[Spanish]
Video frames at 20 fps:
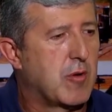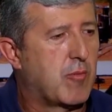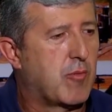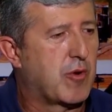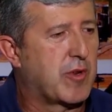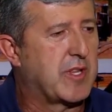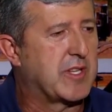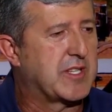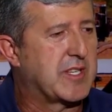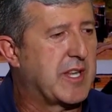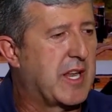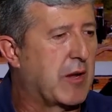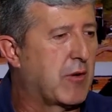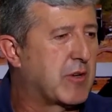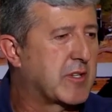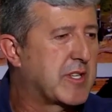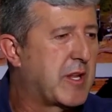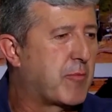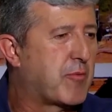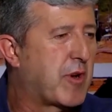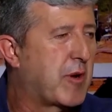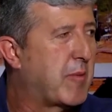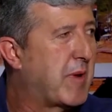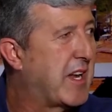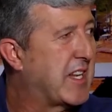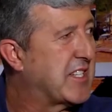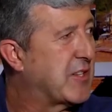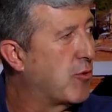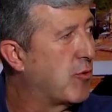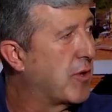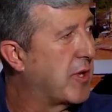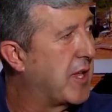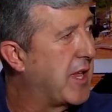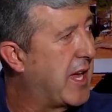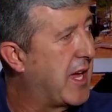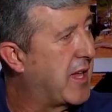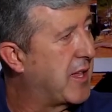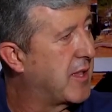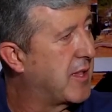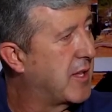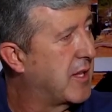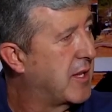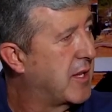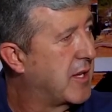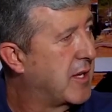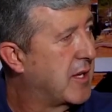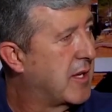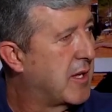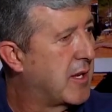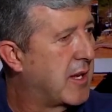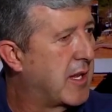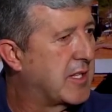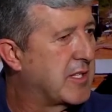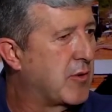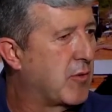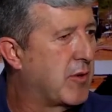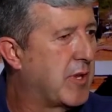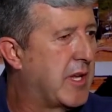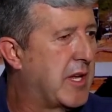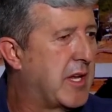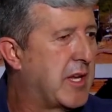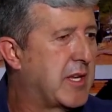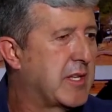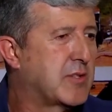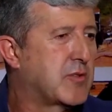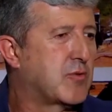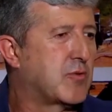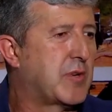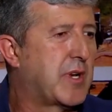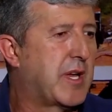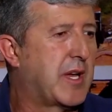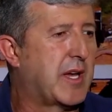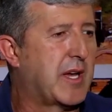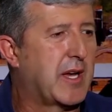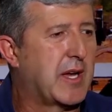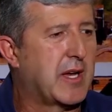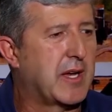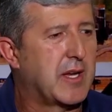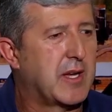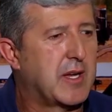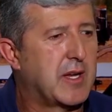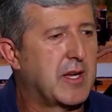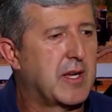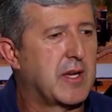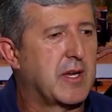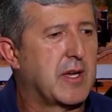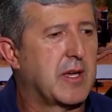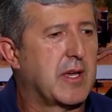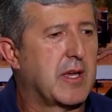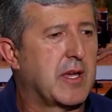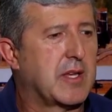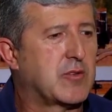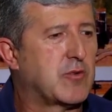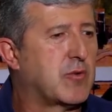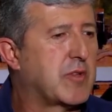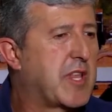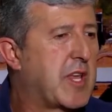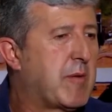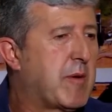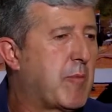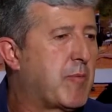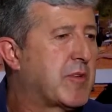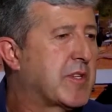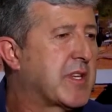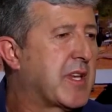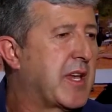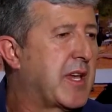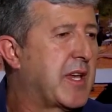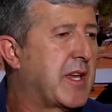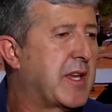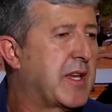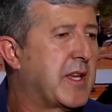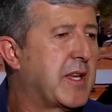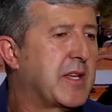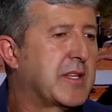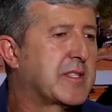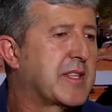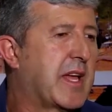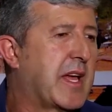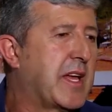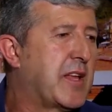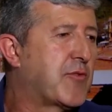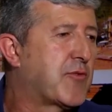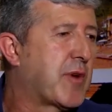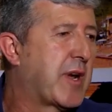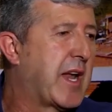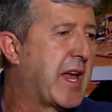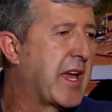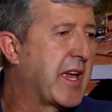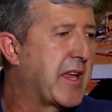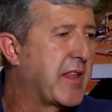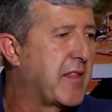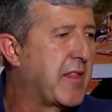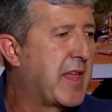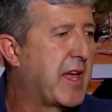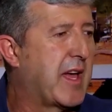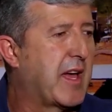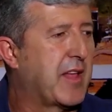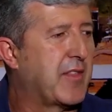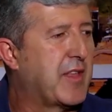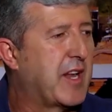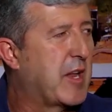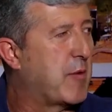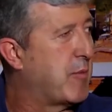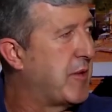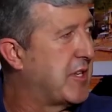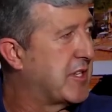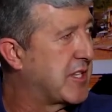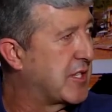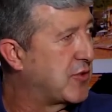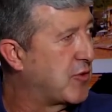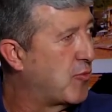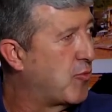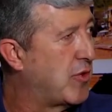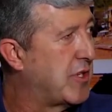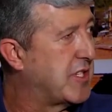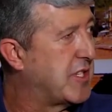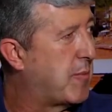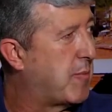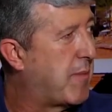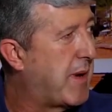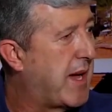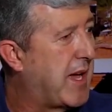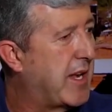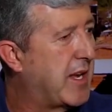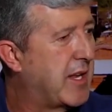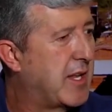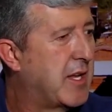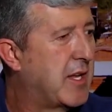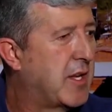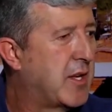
por decir algo está el problema de la seguridad. La seguridad es, una, es un tema pues, que está dentro de la agenda de la administración municipal.